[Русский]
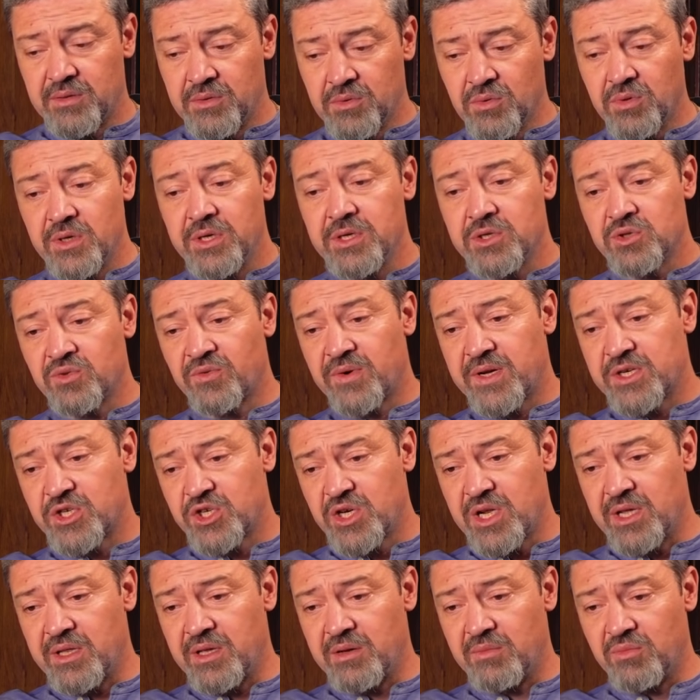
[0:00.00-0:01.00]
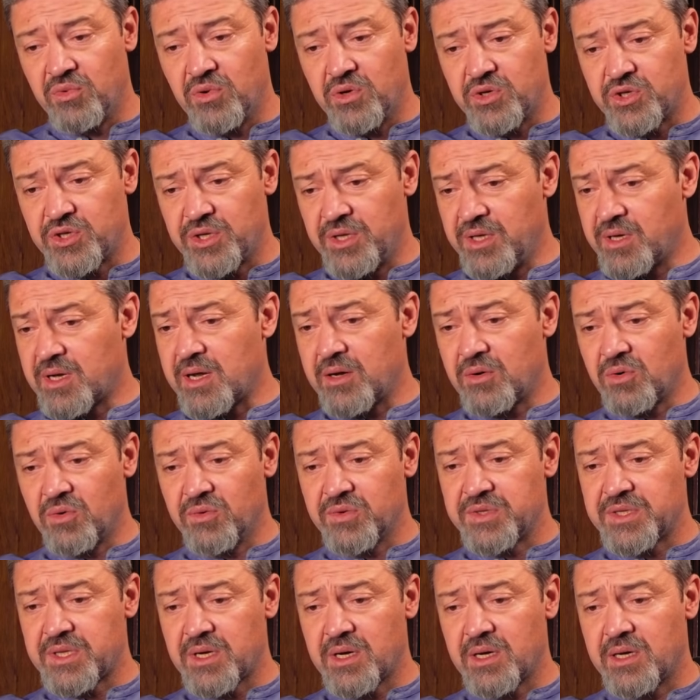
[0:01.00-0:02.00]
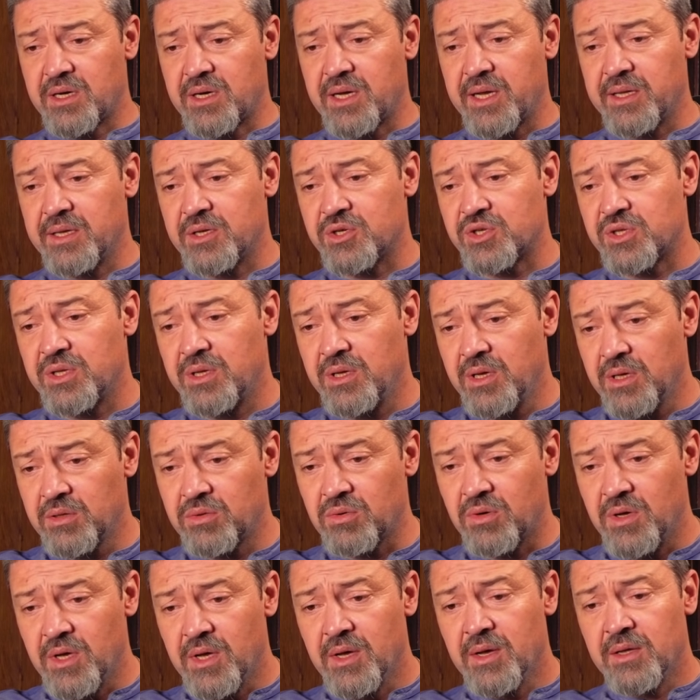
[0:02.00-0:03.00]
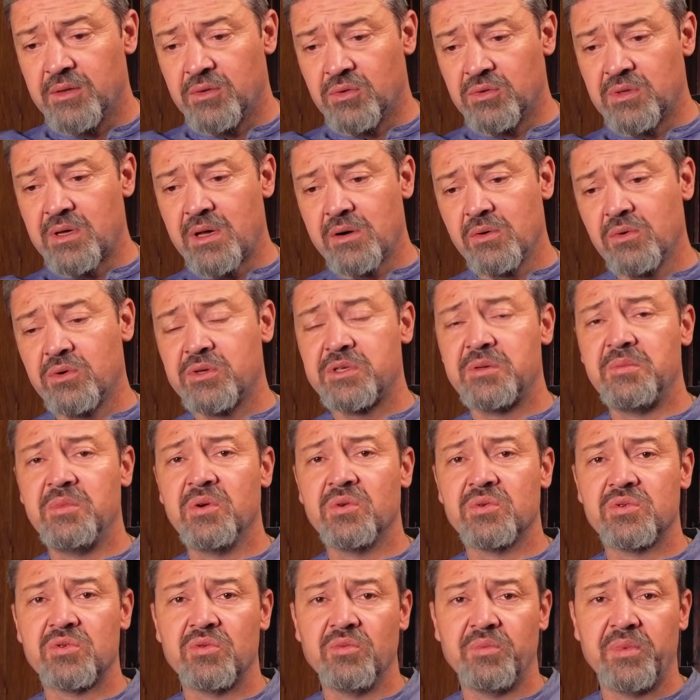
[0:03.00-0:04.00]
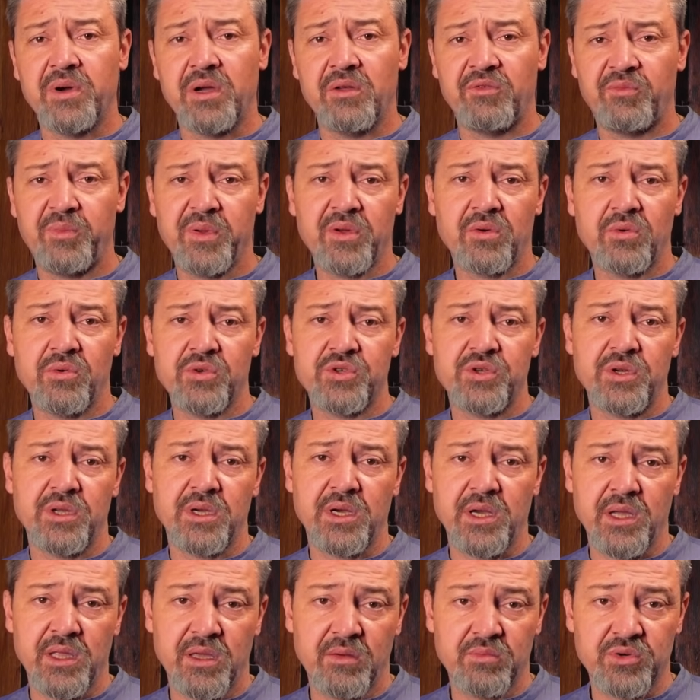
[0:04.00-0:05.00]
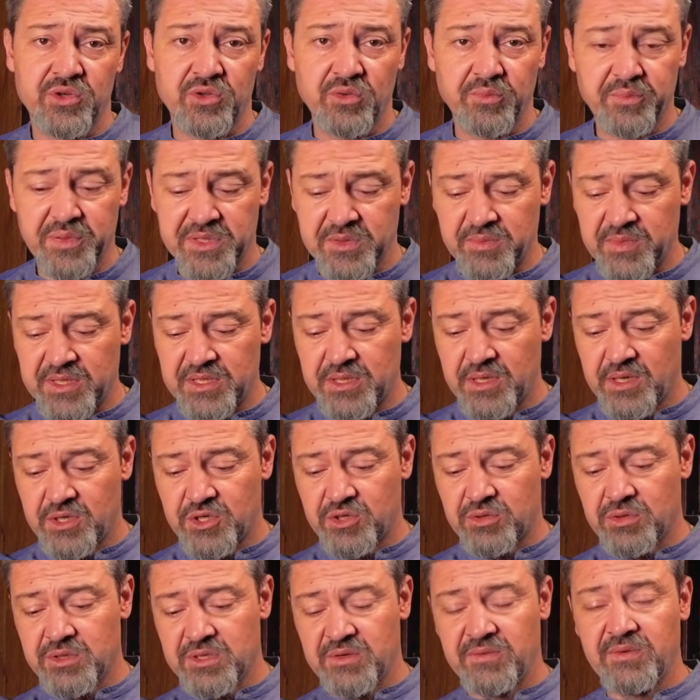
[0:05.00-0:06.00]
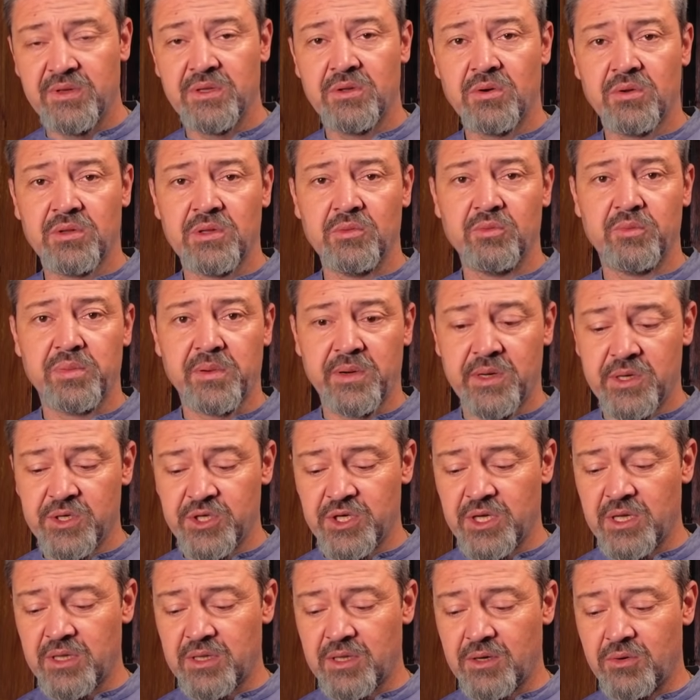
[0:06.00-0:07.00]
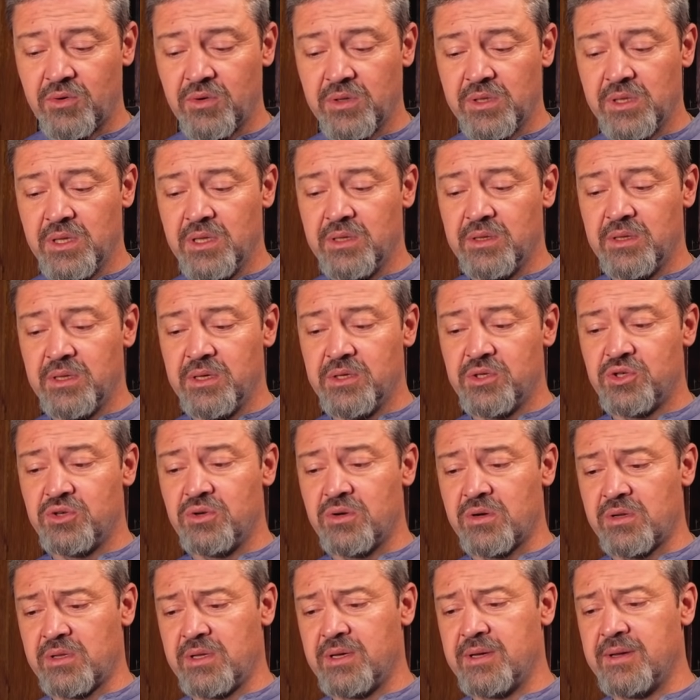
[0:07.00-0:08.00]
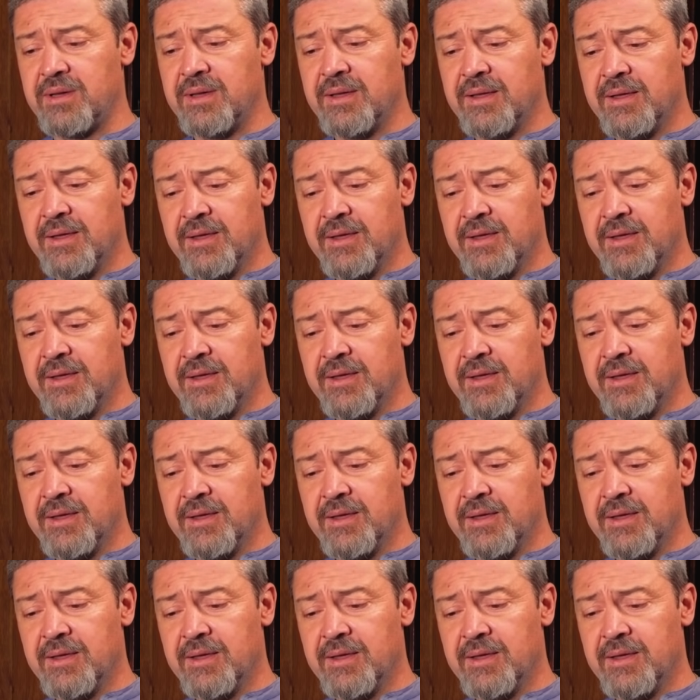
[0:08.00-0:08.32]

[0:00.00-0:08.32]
Но из уважения больше, никакого страха, конечно, нету, но дорогу тебе уступает. В первую очередь хотя бы, чтобы посмотреть, что за ведро тут проезжает такое длинное и черное.